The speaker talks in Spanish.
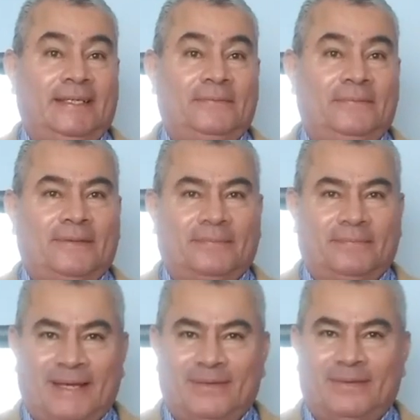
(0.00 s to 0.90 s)

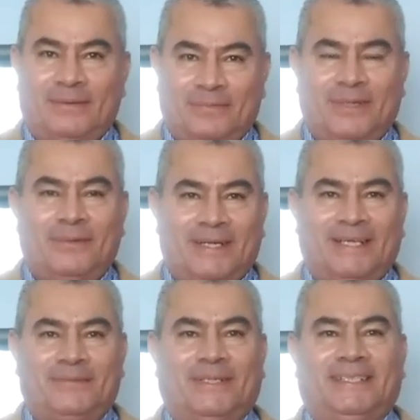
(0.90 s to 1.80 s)
informado de muy
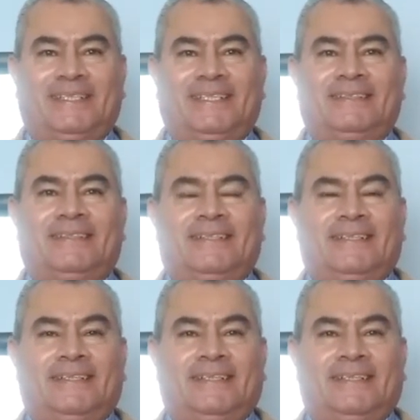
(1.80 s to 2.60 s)
buenas fuentes